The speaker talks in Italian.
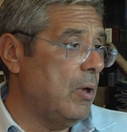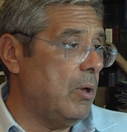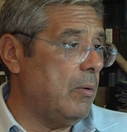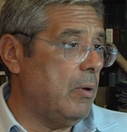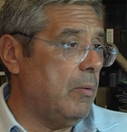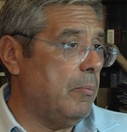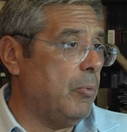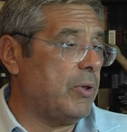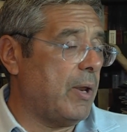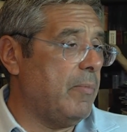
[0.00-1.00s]
eh,
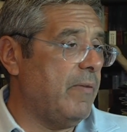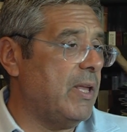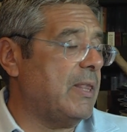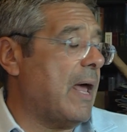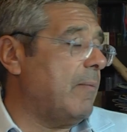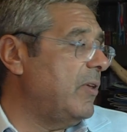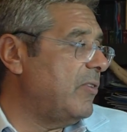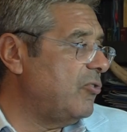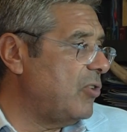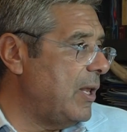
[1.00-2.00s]
potrebbe vietarmi
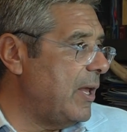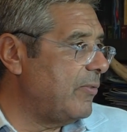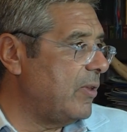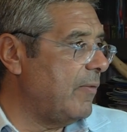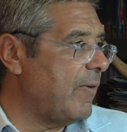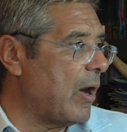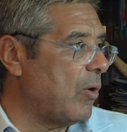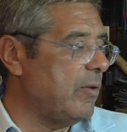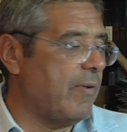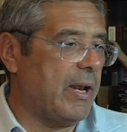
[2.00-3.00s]
se scegliesse di
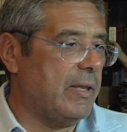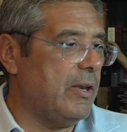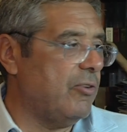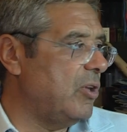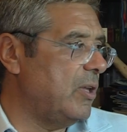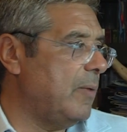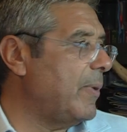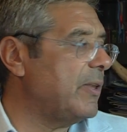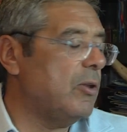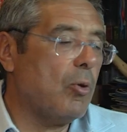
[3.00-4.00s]
farlo di fare il dirigente di
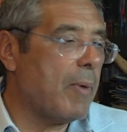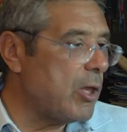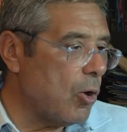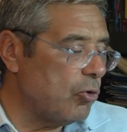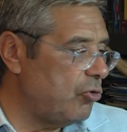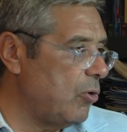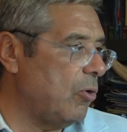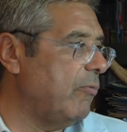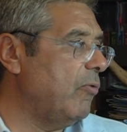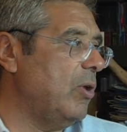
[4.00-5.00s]
partito, ma io oggi
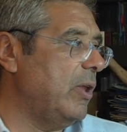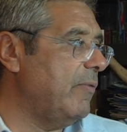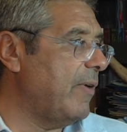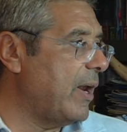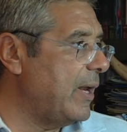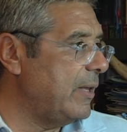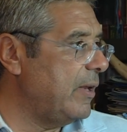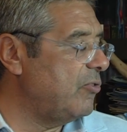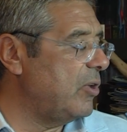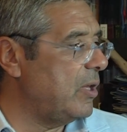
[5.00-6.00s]
non ho voglia di fare né il
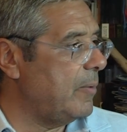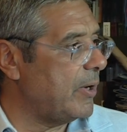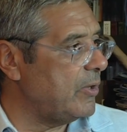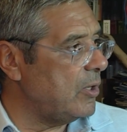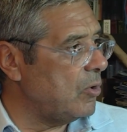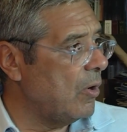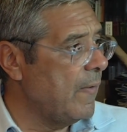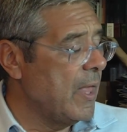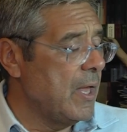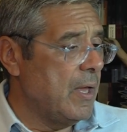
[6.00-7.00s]
dirigente di partito
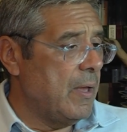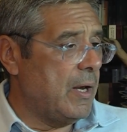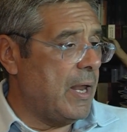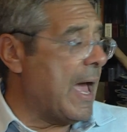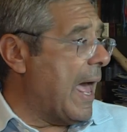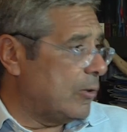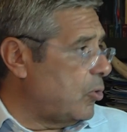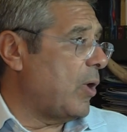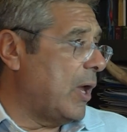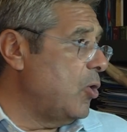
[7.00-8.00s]
né
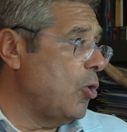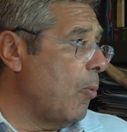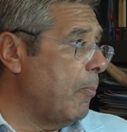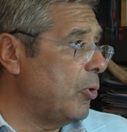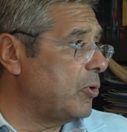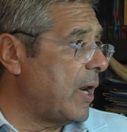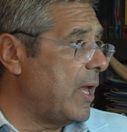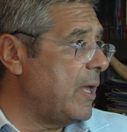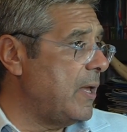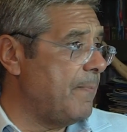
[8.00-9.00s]
altro che non
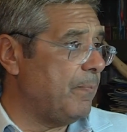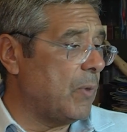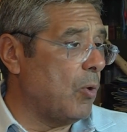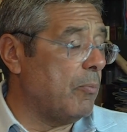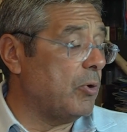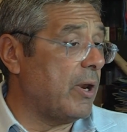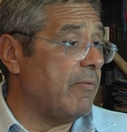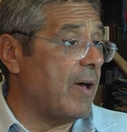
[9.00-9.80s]
potrei, non potrei